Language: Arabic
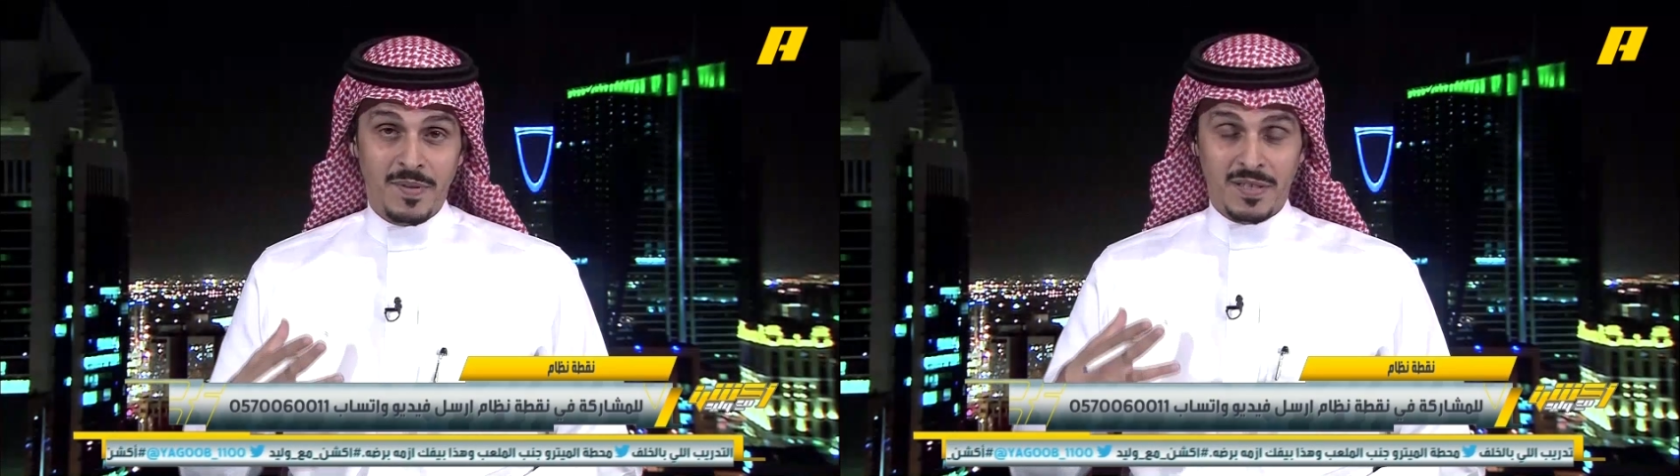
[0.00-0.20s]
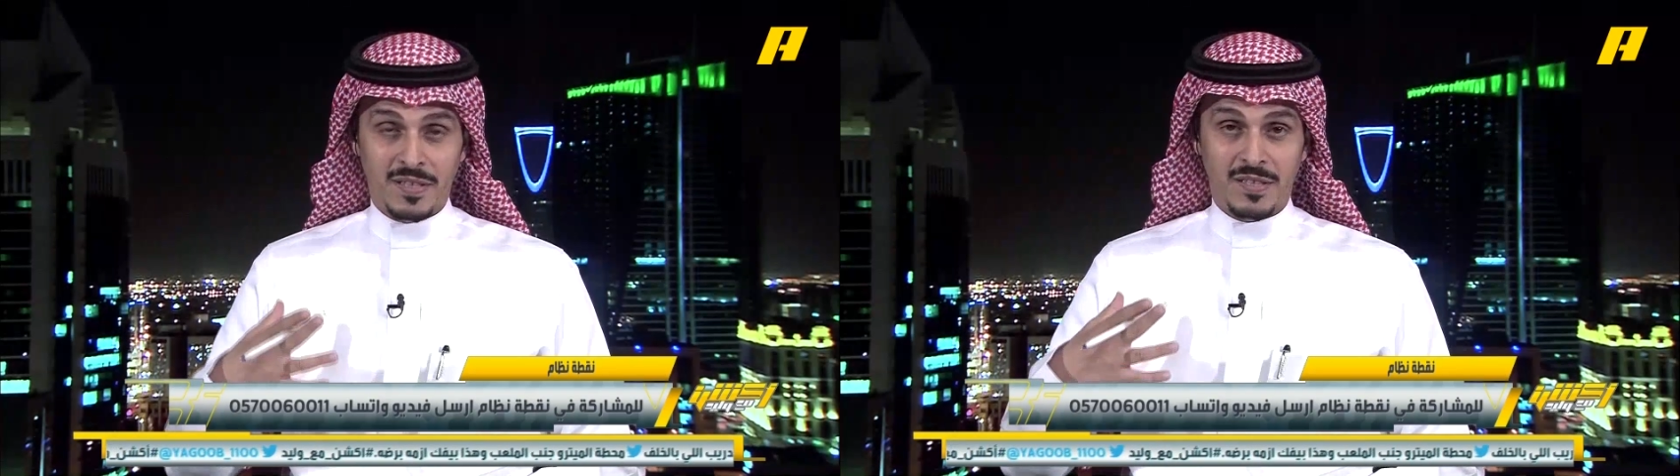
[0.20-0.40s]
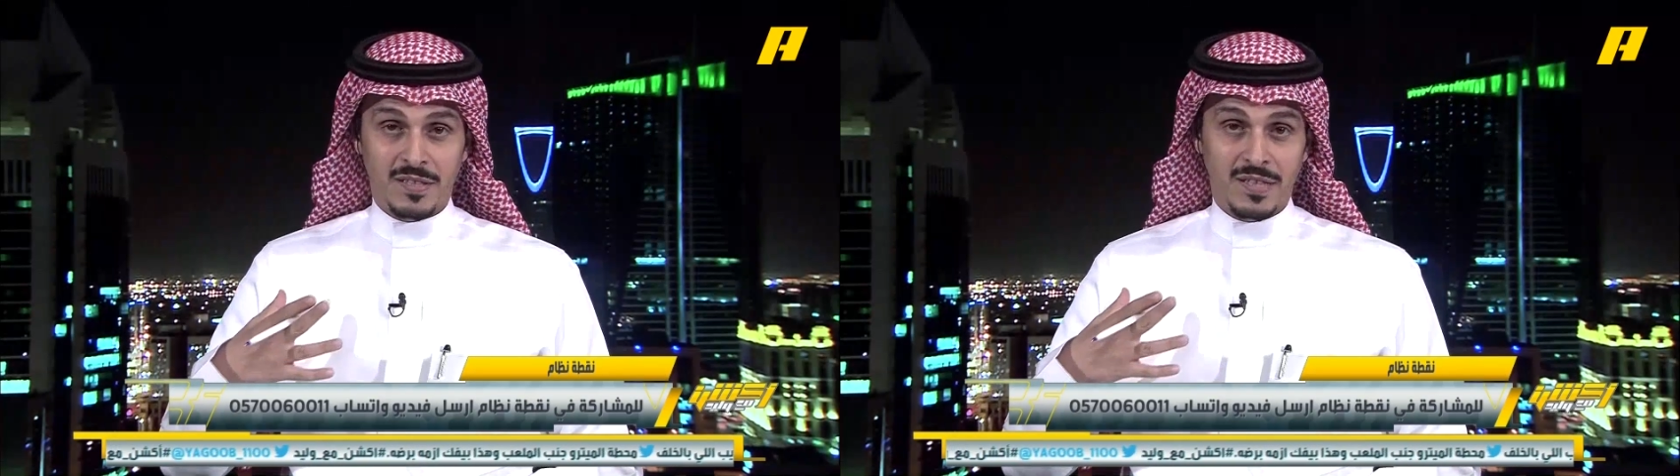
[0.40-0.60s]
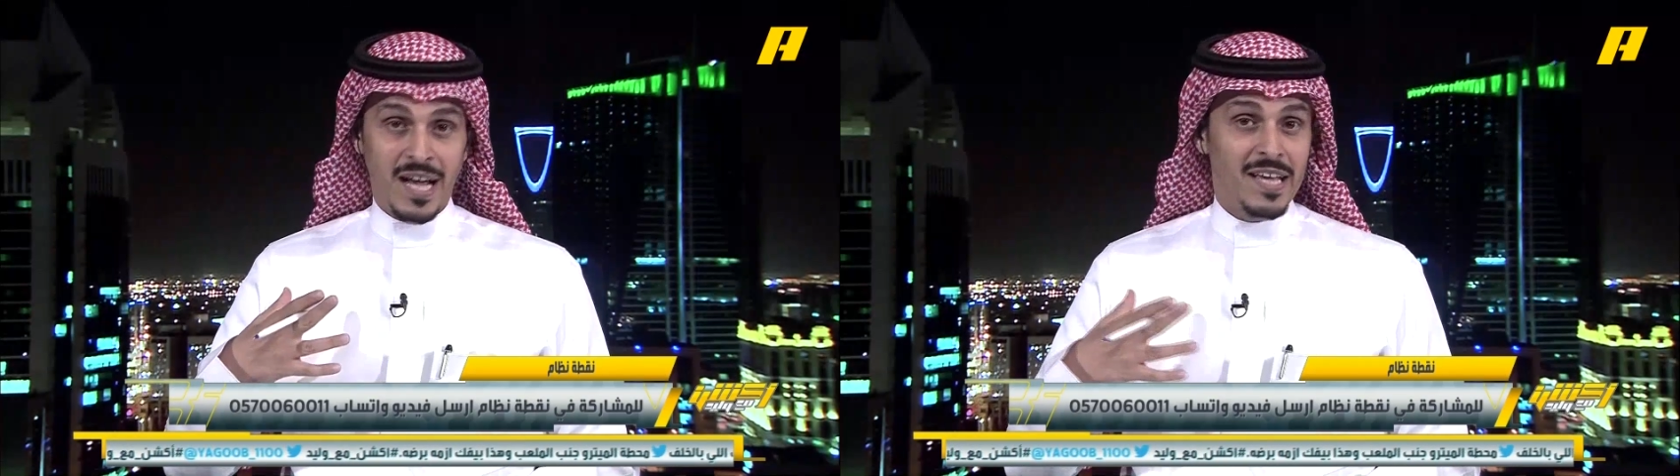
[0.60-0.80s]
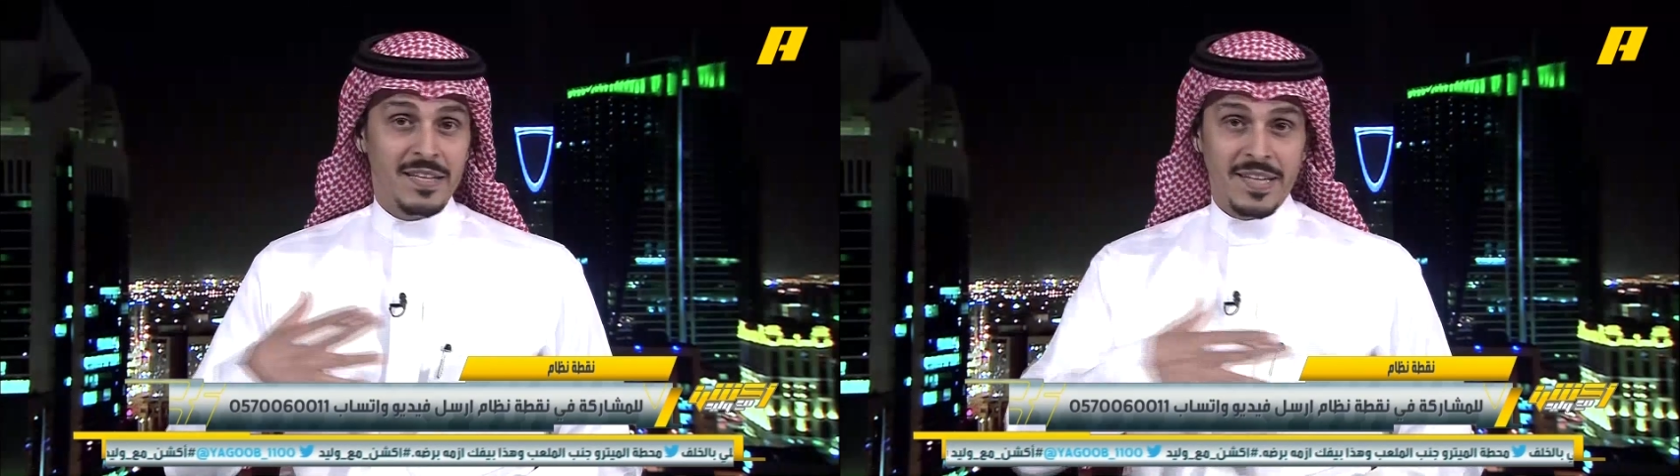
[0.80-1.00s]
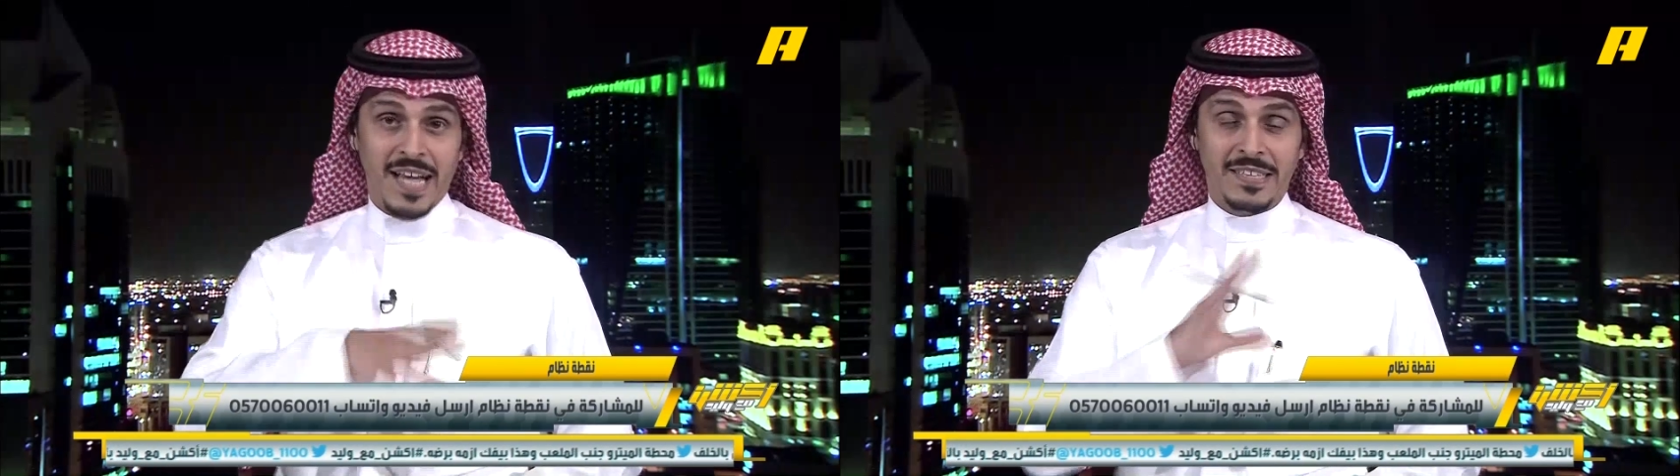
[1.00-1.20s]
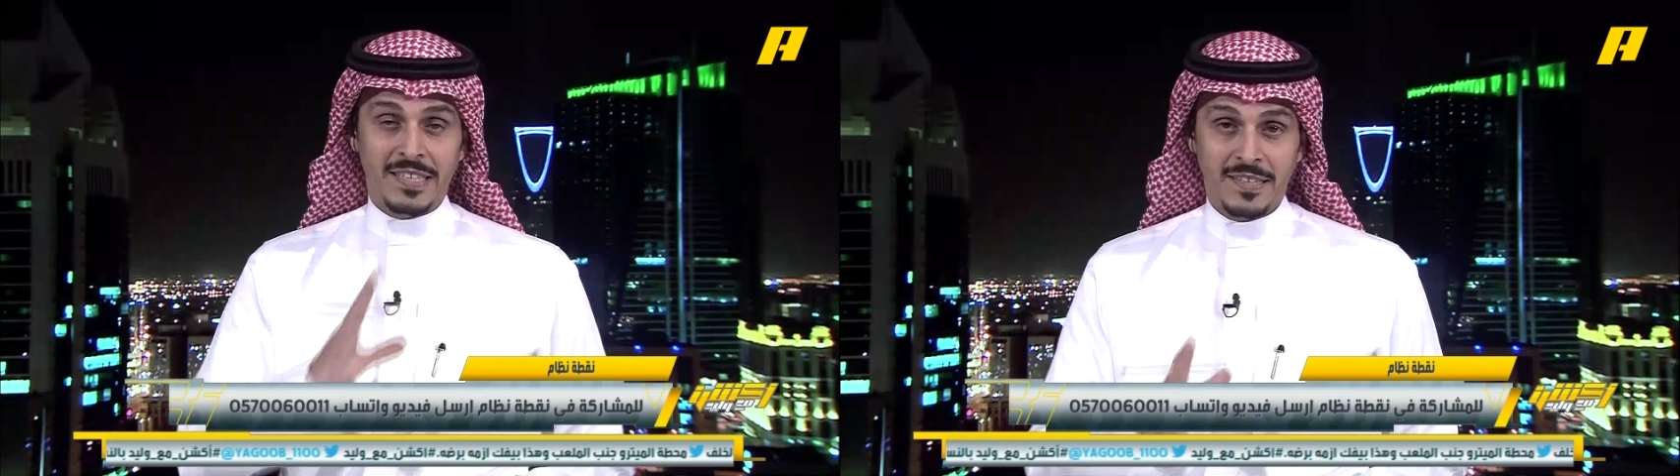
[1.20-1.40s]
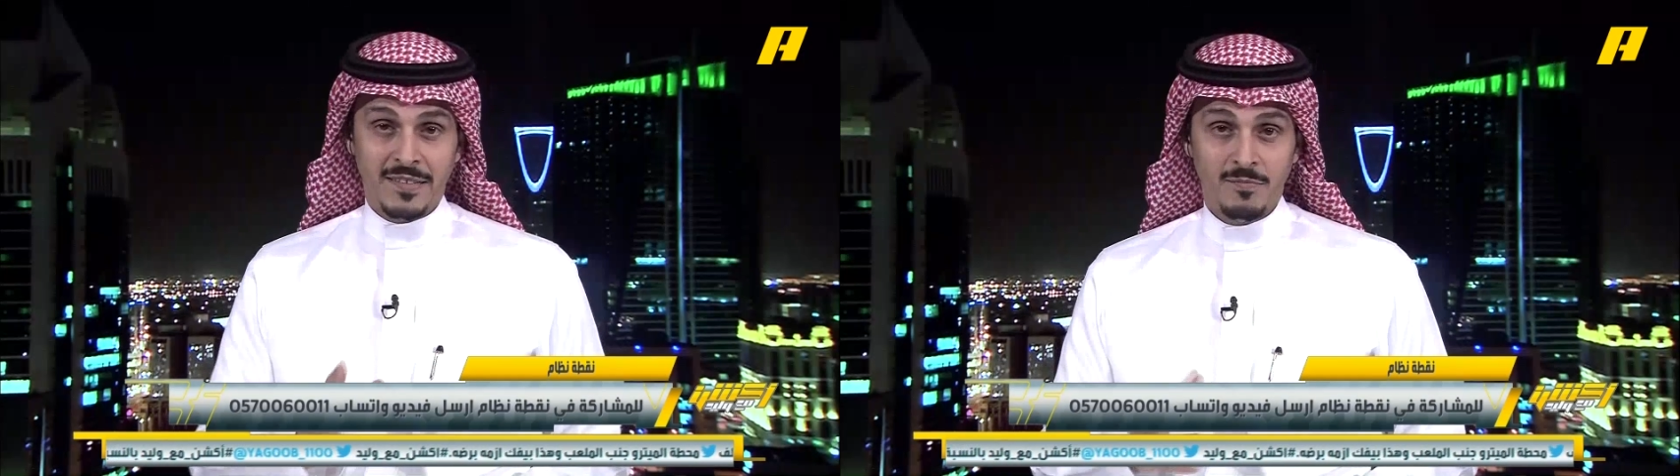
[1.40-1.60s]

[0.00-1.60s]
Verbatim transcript: آه، اي نادي